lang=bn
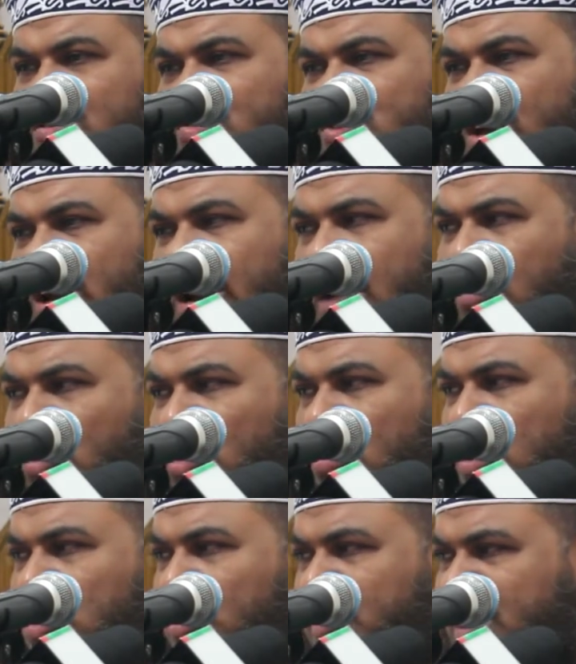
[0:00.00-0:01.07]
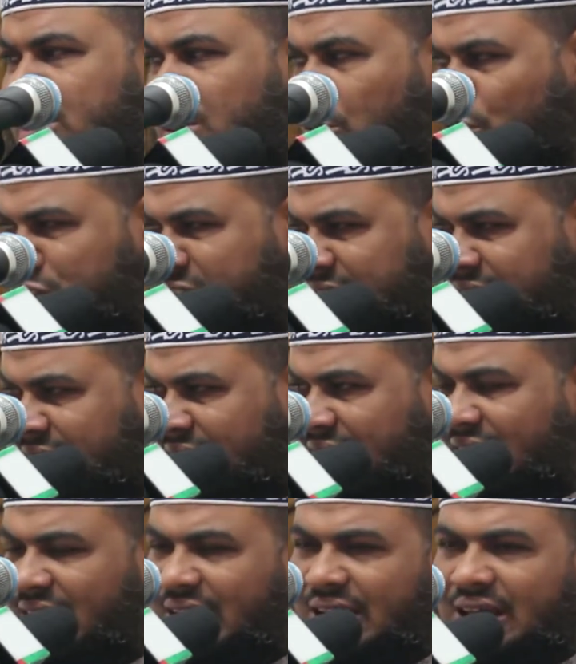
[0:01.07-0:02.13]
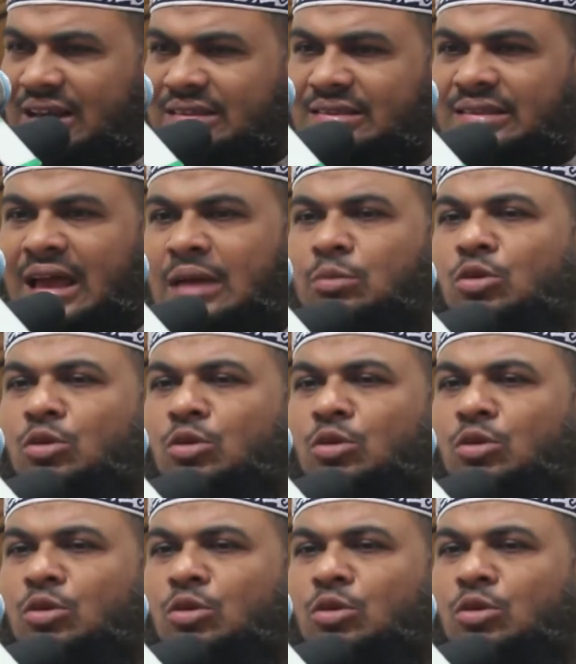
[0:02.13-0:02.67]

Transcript: ছেলেরা বন্ধু বান্ধব নিয়ে এসে বলতেছে তাই